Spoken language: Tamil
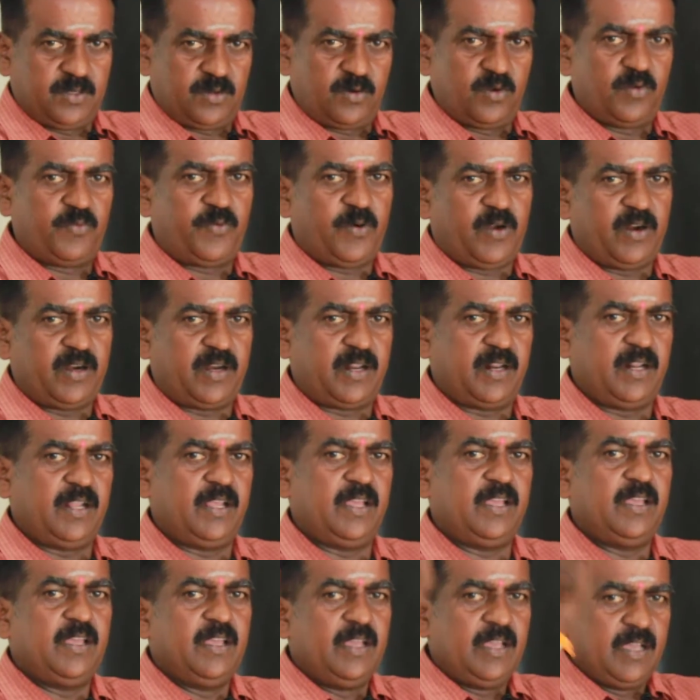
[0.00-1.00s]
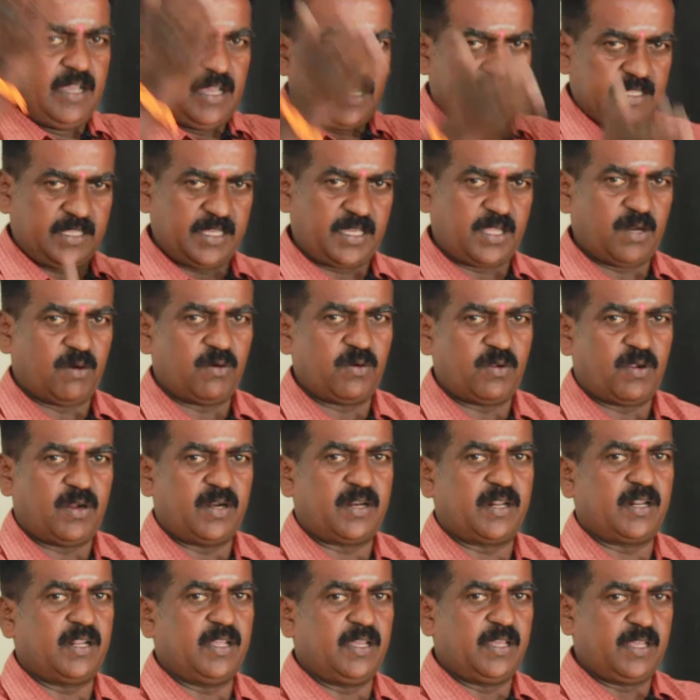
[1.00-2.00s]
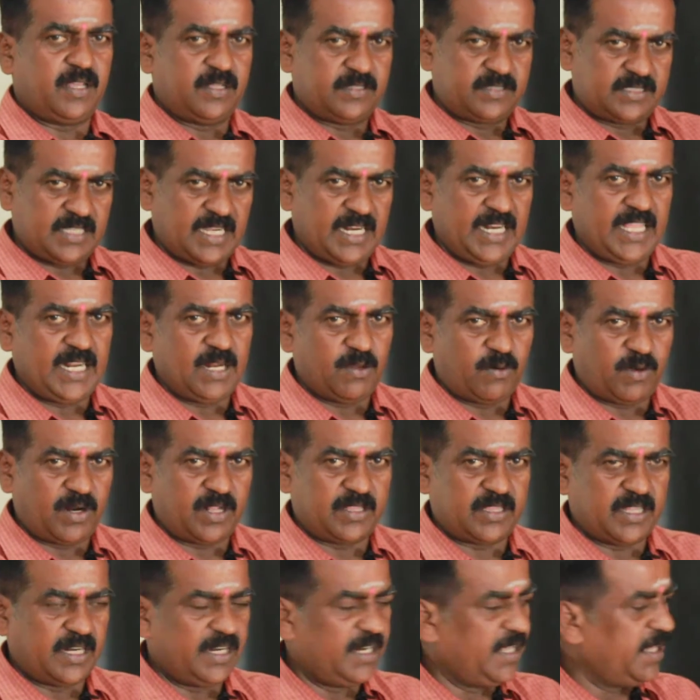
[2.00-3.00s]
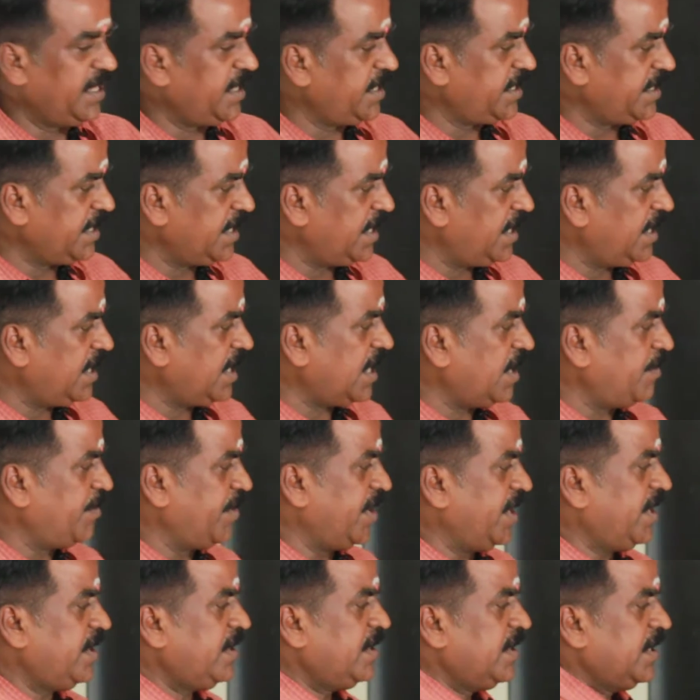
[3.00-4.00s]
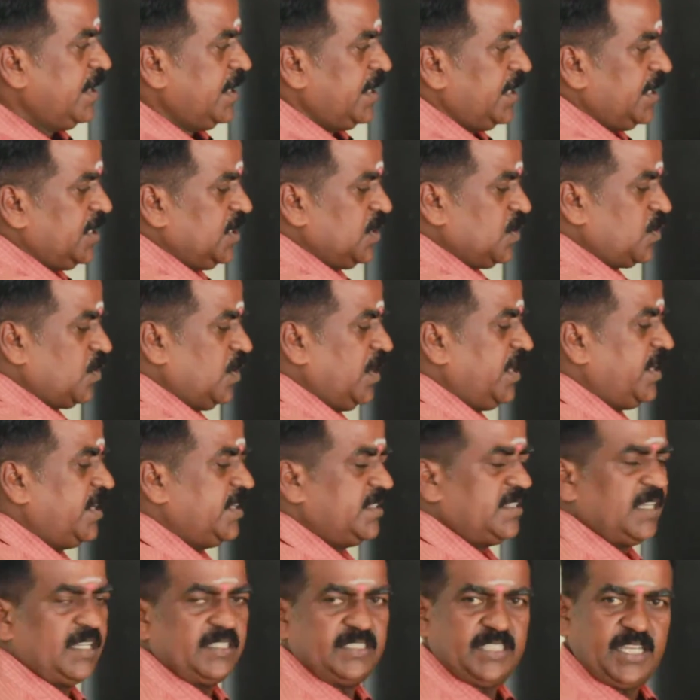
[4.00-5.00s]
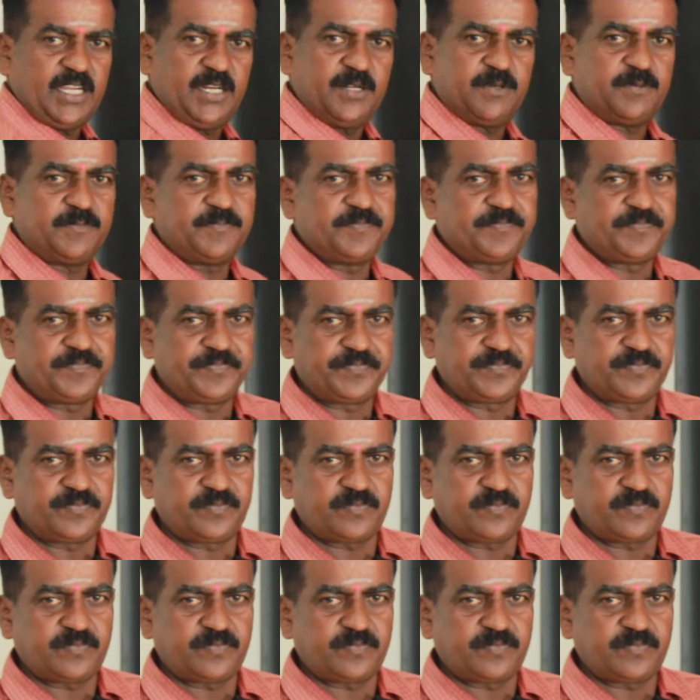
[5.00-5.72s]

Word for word: ரூஃப் வாட்ரு அந்த கிரவுண்ட் வாட்ரு சாலையில் ஓடுற தண்ணி எல்லாமே இதுக்குள்ளே ரீசார்ஜ் ஆகிடும்